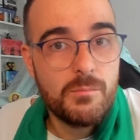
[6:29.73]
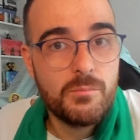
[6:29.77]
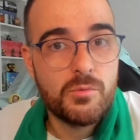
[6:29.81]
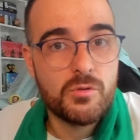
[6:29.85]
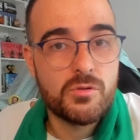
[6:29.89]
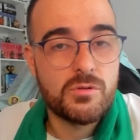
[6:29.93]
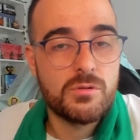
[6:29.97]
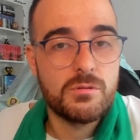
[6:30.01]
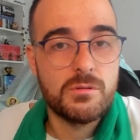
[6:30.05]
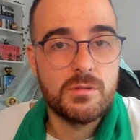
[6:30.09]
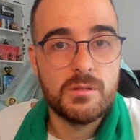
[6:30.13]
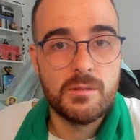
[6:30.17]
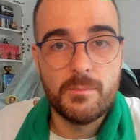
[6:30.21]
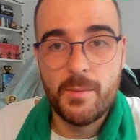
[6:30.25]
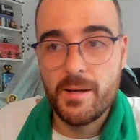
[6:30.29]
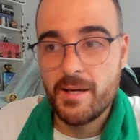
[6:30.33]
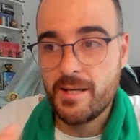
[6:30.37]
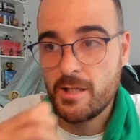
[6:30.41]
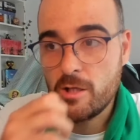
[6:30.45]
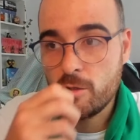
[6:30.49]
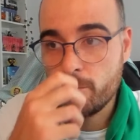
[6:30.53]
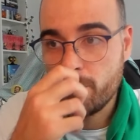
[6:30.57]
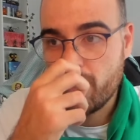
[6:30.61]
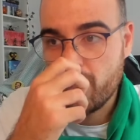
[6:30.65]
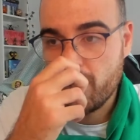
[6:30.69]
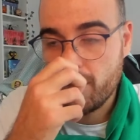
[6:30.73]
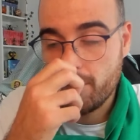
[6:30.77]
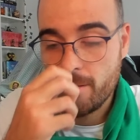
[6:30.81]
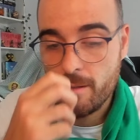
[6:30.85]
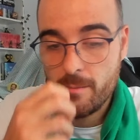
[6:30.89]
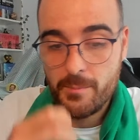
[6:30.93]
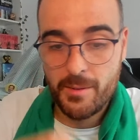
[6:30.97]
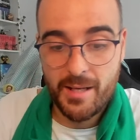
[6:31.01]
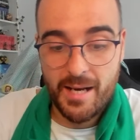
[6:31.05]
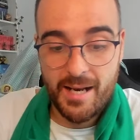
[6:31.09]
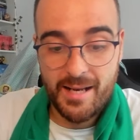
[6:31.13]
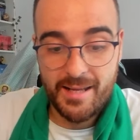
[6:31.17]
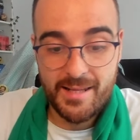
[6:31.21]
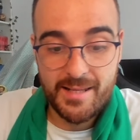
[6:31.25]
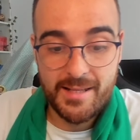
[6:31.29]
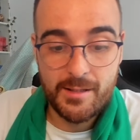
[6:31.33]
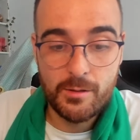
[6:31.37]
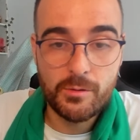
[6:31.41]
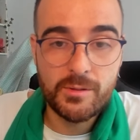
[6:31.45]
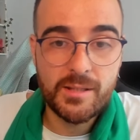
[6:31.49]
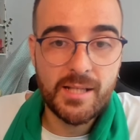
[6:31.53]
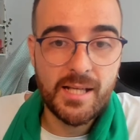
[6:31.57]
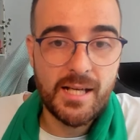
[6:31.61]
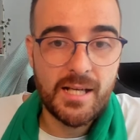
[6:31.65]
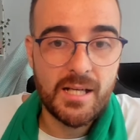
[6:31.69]
pues imaginaos para, para, alguien que
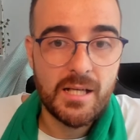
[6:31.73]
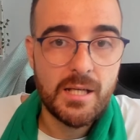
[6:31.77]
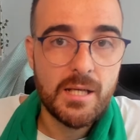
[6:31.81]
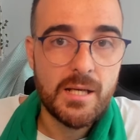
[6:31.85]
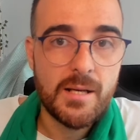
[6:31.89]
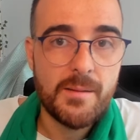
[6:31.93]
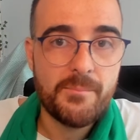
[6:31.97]
no tenga